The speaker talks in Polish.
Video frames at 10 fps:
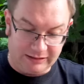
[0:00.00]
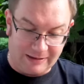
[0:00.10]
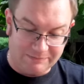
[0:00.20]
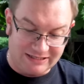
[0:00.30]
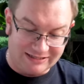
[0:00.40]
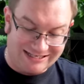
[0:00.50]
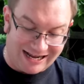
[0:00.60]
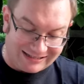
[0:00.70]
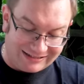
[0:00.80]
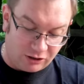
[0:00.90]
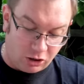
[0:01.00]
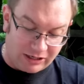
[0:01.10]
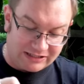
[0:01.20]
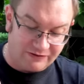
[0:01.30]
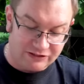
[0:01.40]
Kapsel czarny
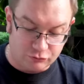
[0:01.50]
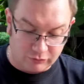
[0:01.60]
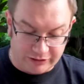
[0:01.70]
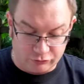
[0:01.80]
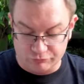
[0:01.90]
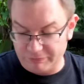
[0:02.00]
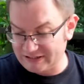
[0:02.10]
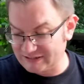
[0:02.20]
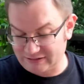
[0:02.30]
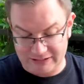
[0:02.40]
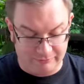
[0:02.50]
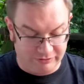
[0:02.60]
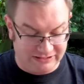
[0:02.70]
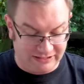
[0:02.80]
golas, więc tutaj już bez jakby